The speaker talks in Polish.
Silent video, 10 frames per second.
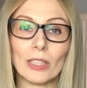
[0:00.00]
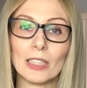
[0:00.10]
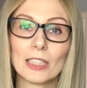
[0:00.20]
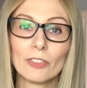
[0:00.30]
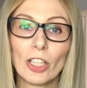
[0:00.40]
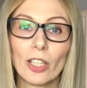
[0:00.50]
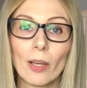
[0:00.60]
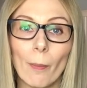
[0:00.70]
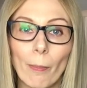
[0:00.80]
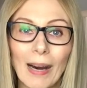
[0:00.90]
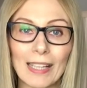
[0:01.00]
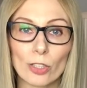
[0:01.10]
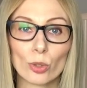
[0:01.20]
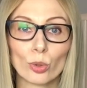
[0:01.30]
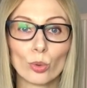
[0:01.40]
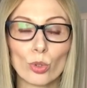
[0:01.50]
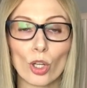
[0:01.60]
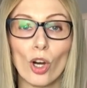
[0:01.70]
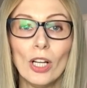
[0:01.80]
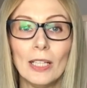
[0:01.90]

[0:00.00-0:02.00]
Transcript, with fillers: Jest w niej bardzo dużo